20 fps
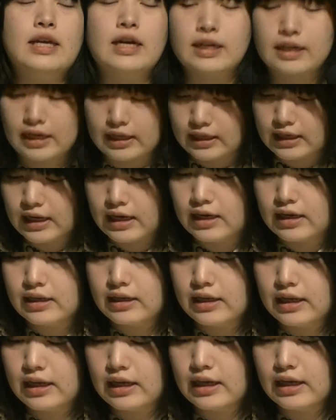何回か、
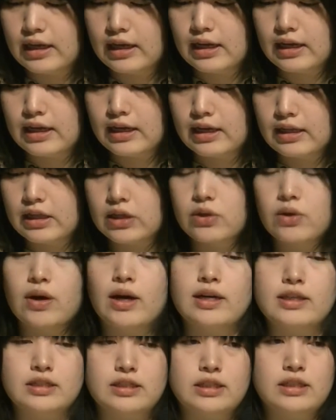ネット
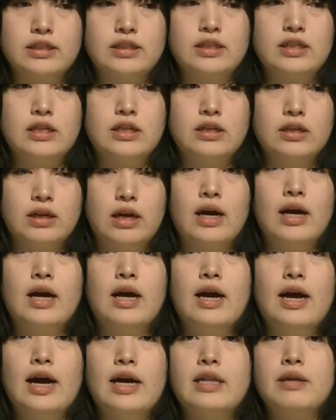配信が
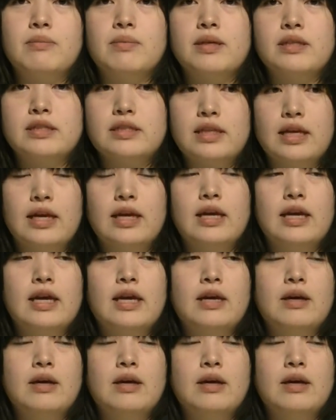ありまして、